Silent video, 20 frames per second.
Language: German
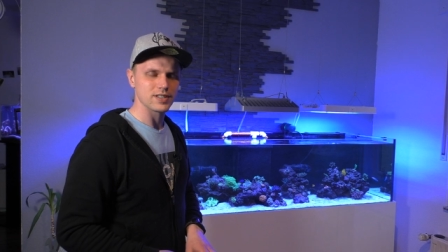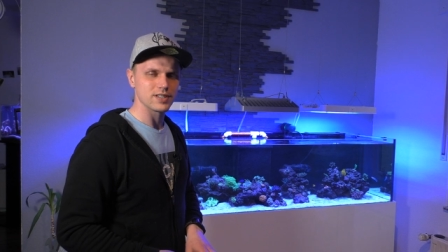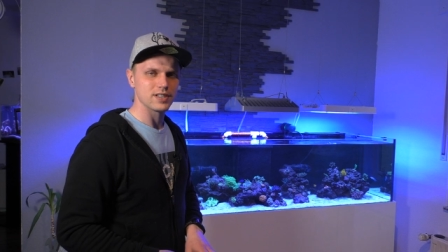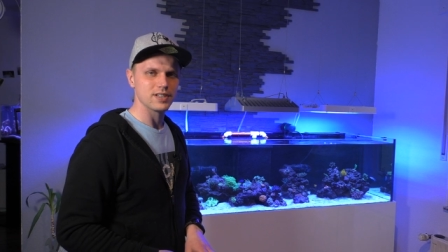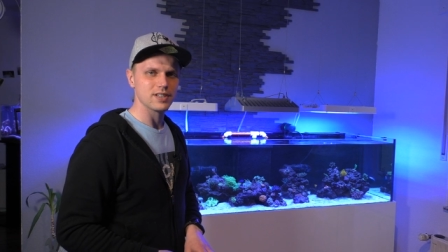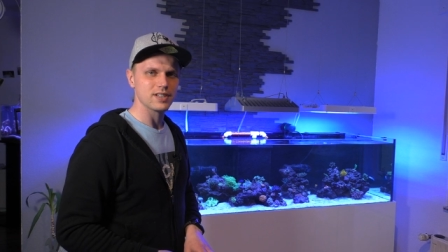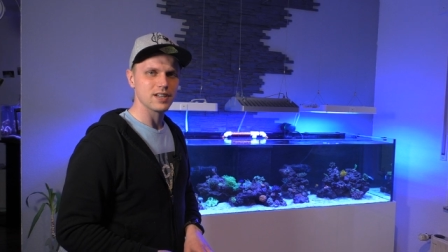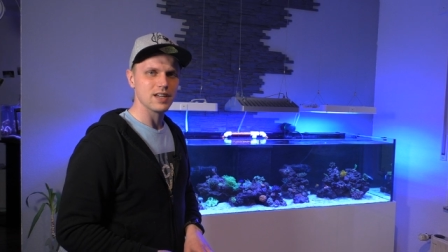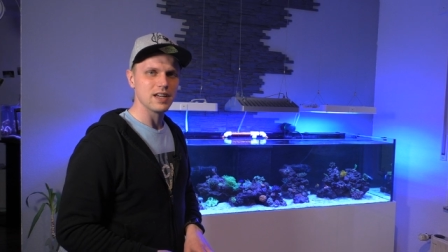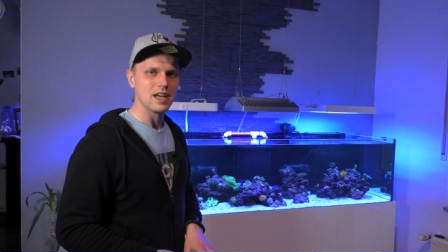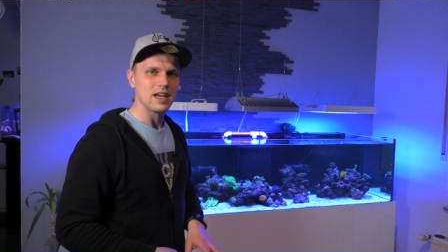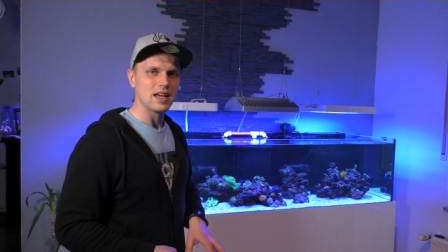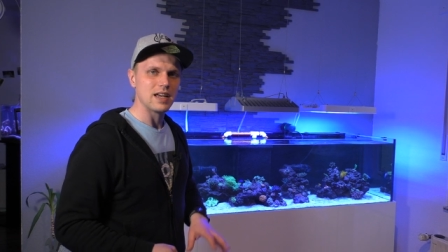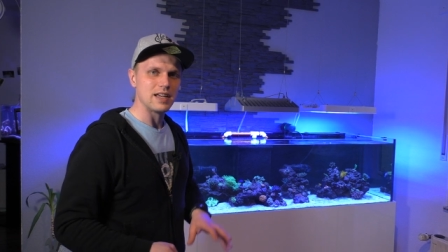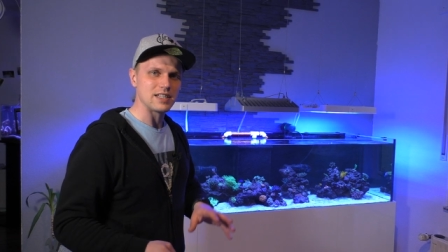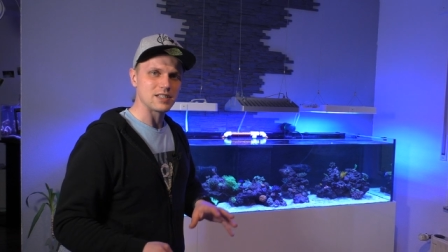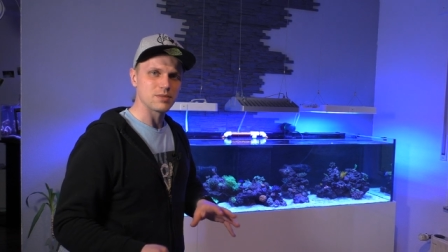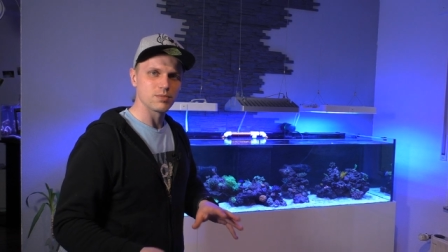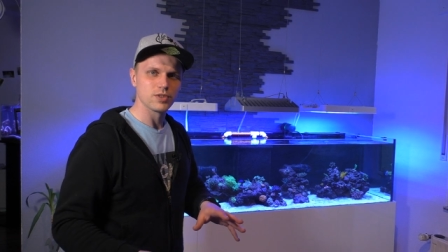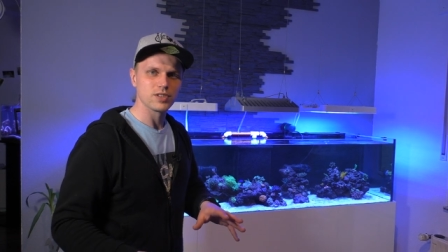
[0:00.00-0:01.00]
worden sind,
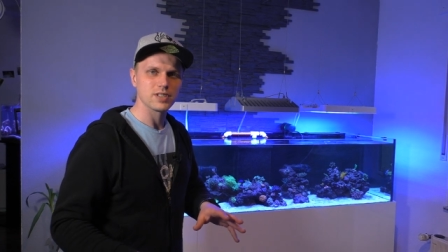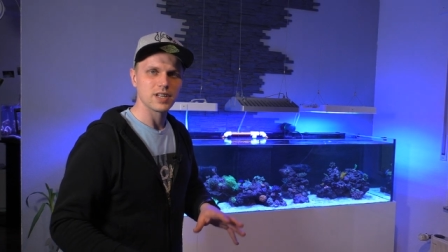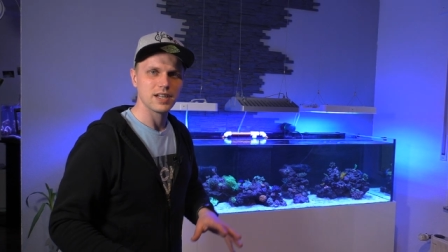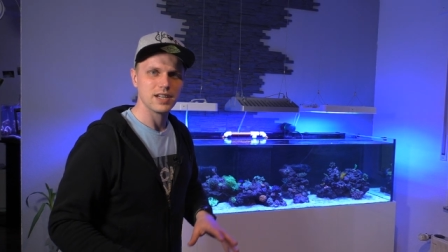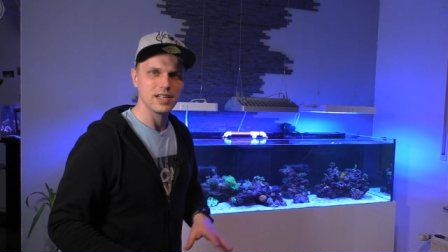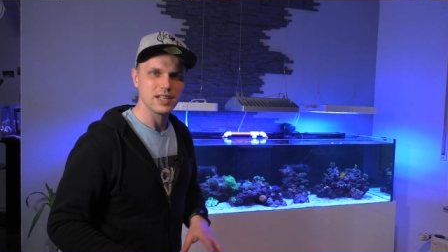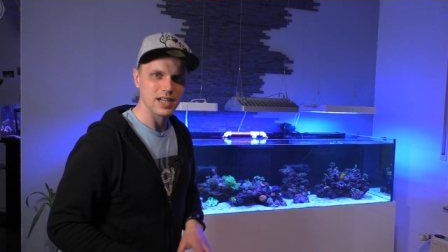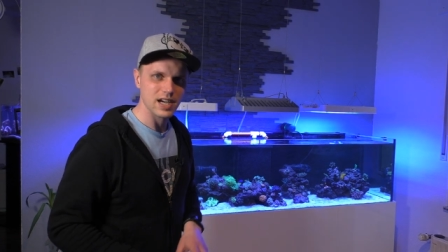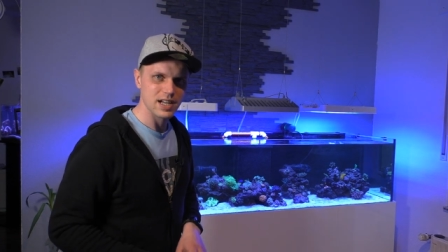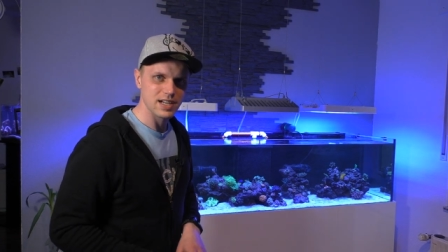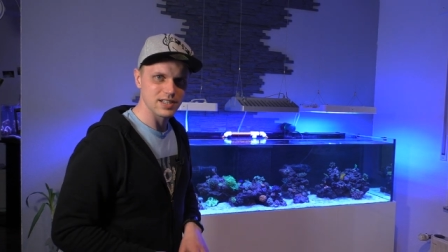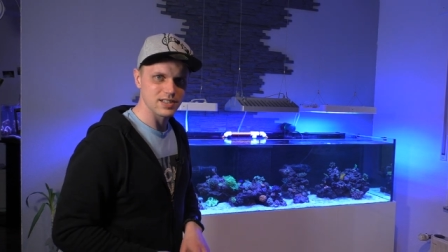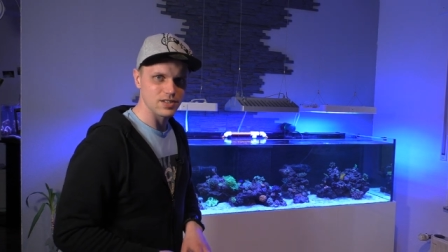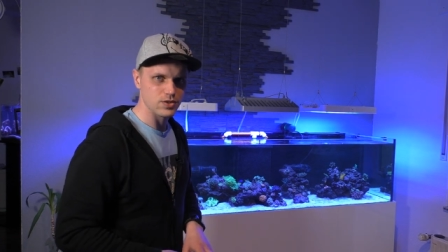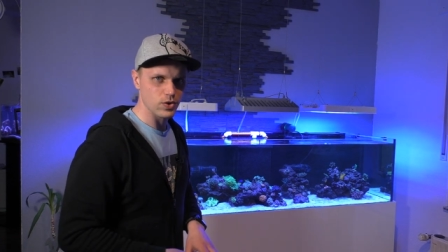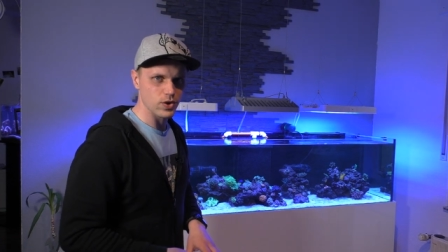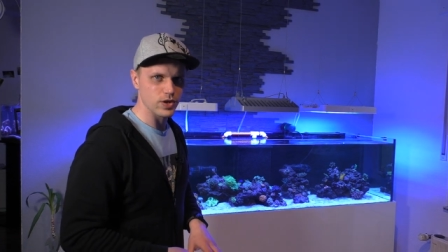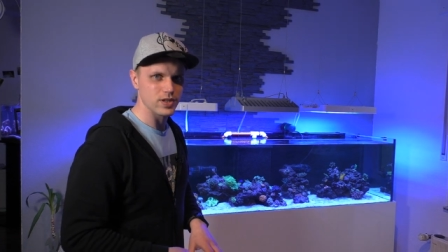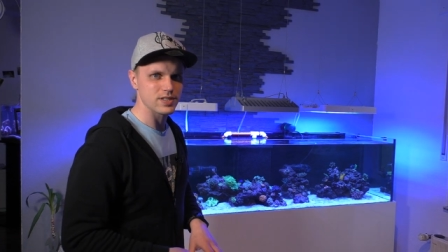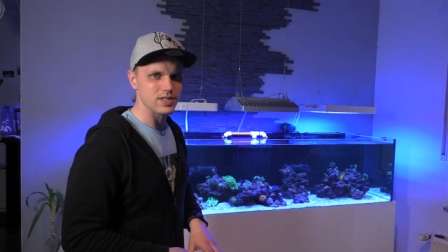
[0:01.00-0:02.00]
es muss ja nicht
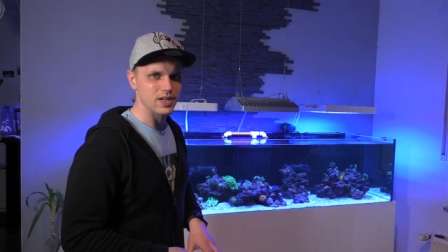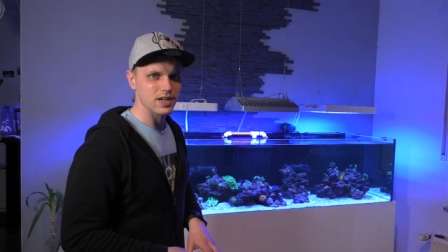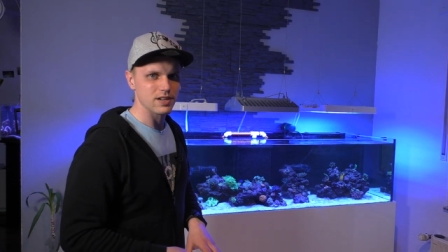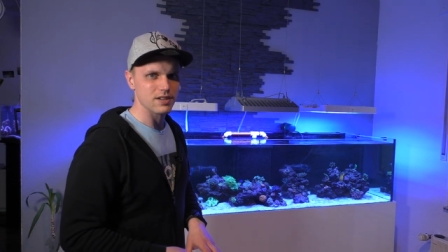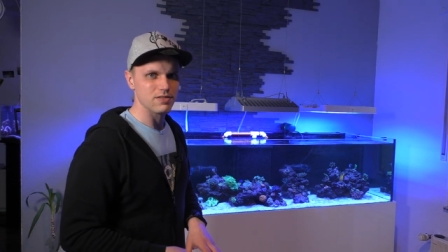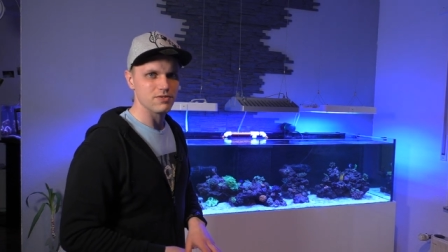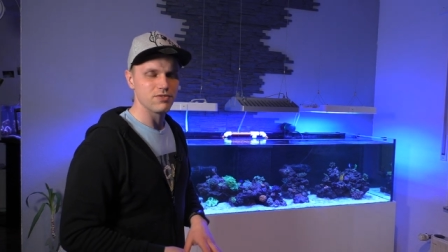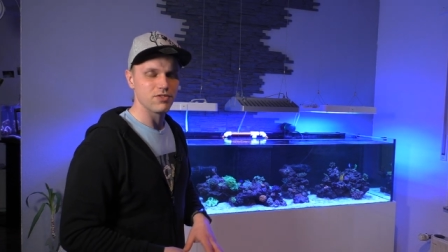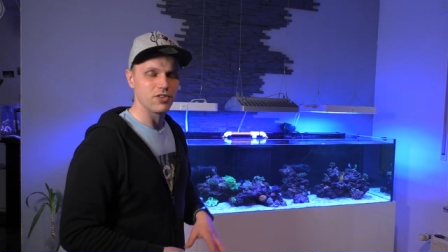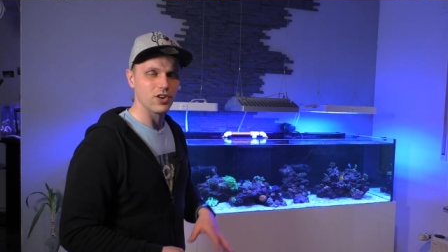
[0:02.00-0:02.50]
alles neu sein.